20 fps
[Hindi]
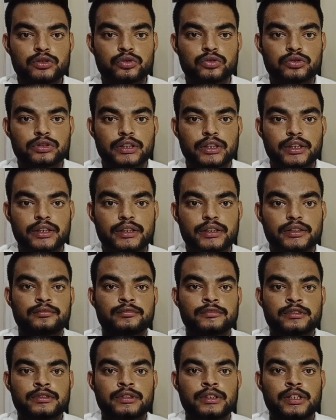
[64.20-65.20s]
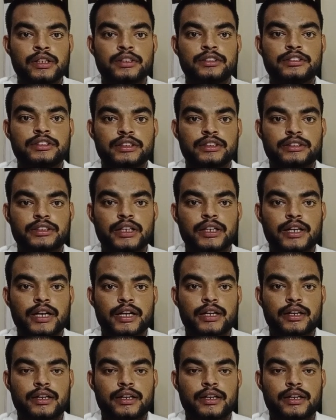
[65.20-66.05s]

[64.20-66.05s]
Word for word: हैं जिसके कारण